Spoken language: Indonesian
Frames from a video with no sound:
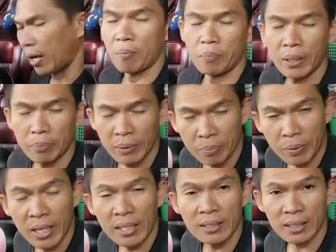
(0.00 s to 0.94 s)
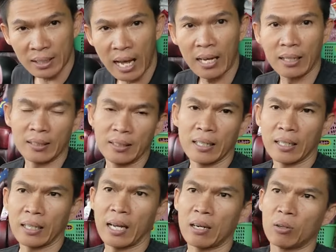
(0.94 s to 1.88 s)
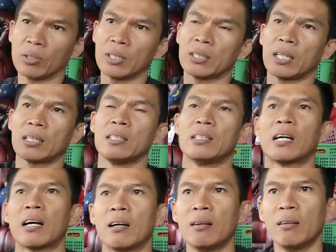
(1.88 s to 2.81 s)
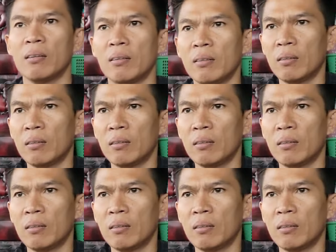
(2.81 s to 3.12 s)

hampir mirip dengan setang ya kalau kita tidak